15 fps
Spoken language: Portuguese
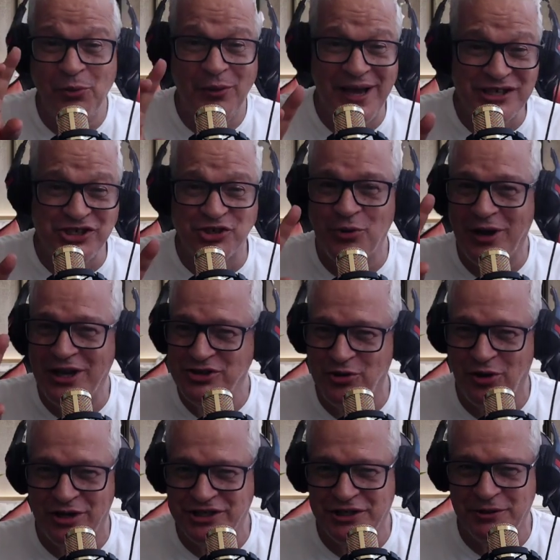é só as
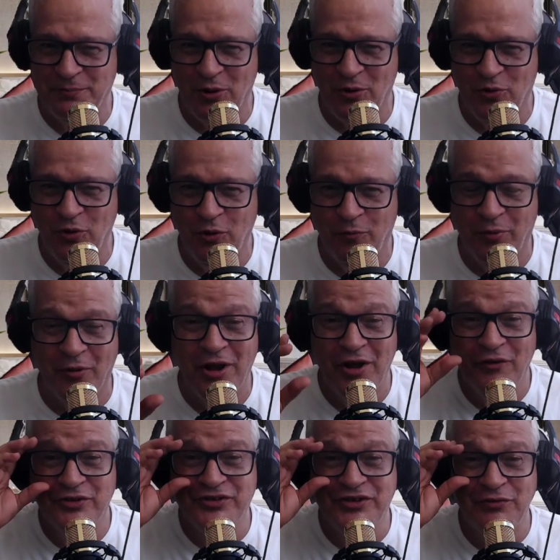horas que preocupam.
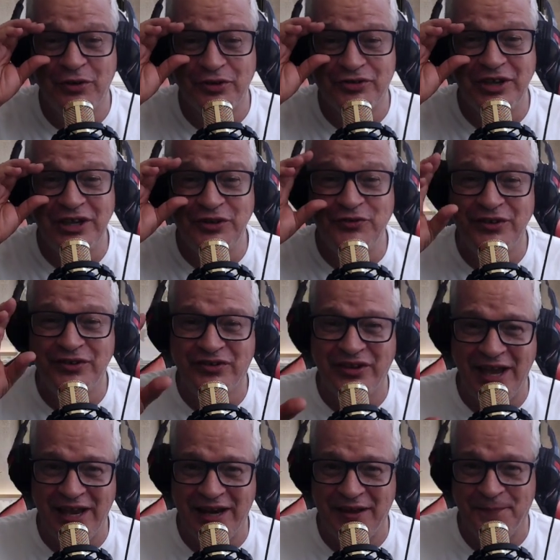Se vocês
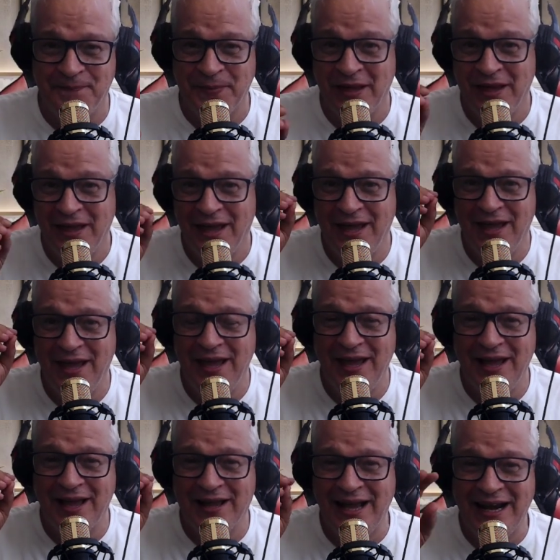fizerem é,
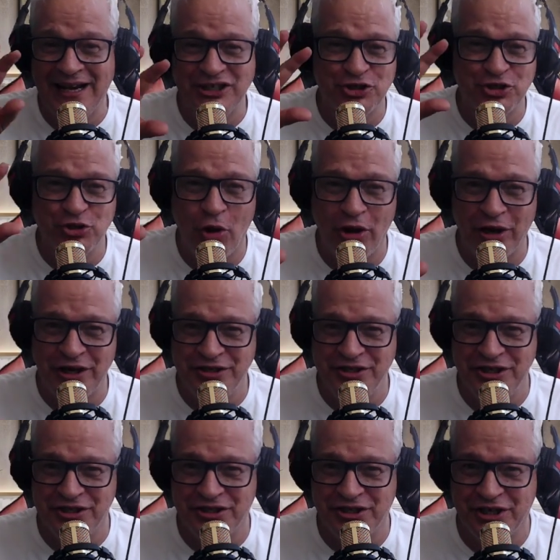é, aquelas trocas de
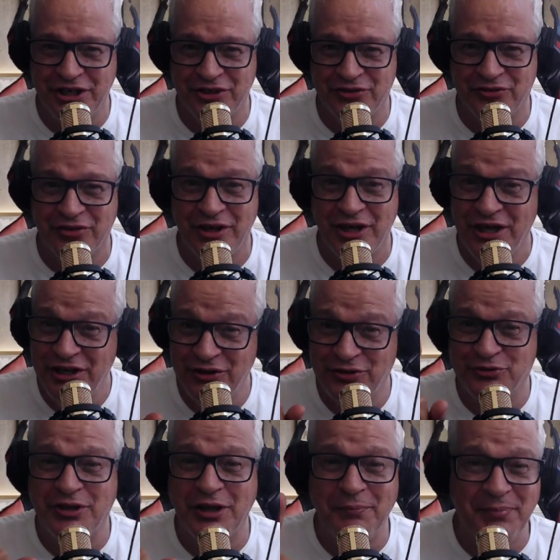inscritos,
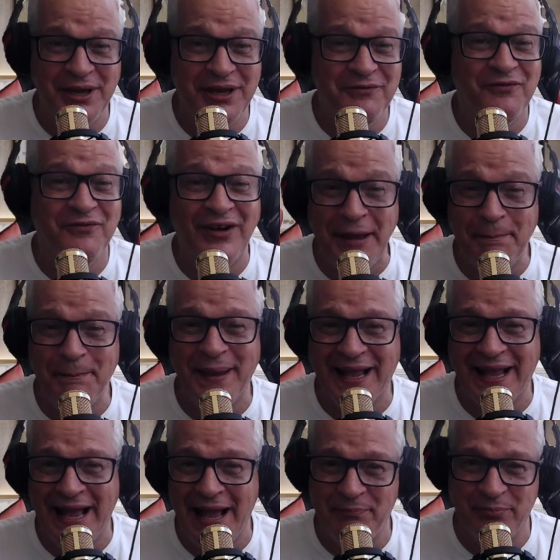isso também vai
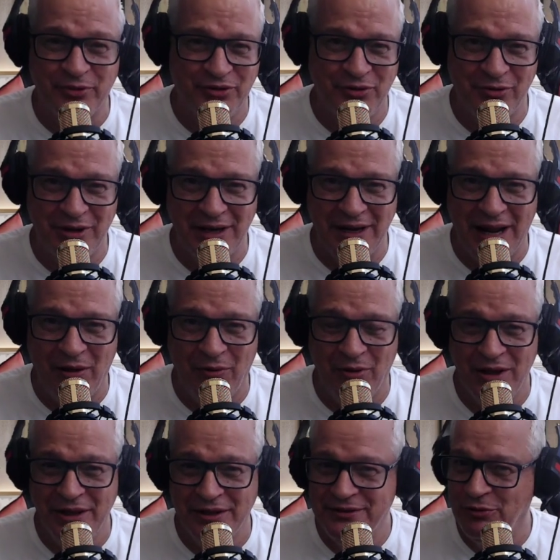pegar para o seu canal.
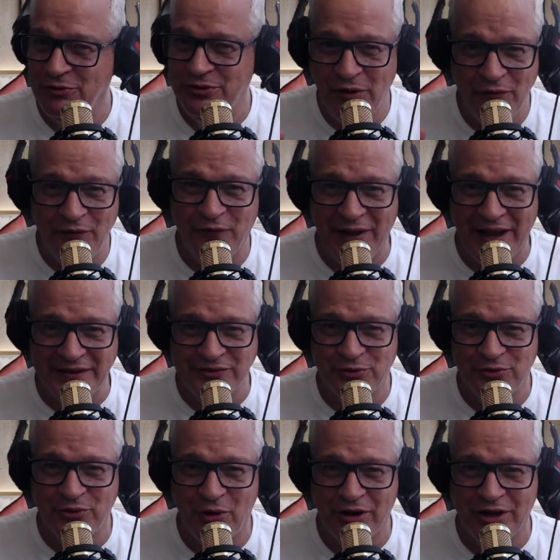Então não façam
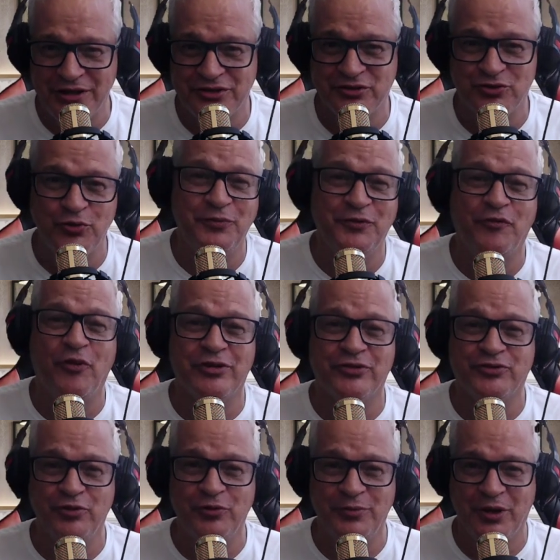trocas sub for
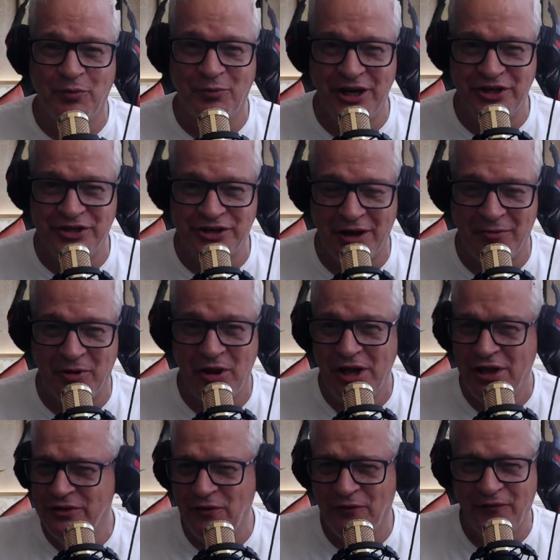sub, como eles chamam.
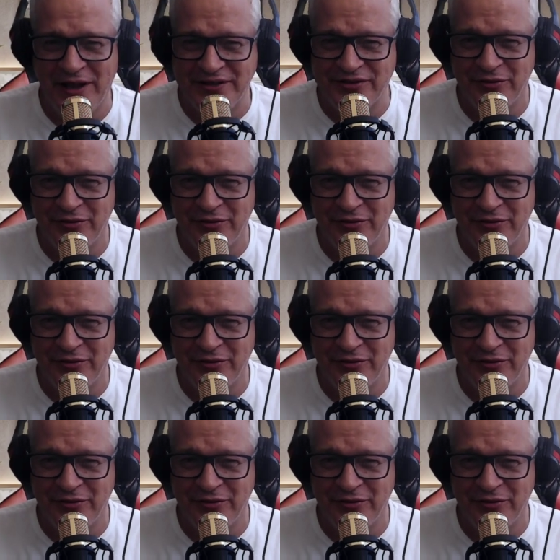Não façam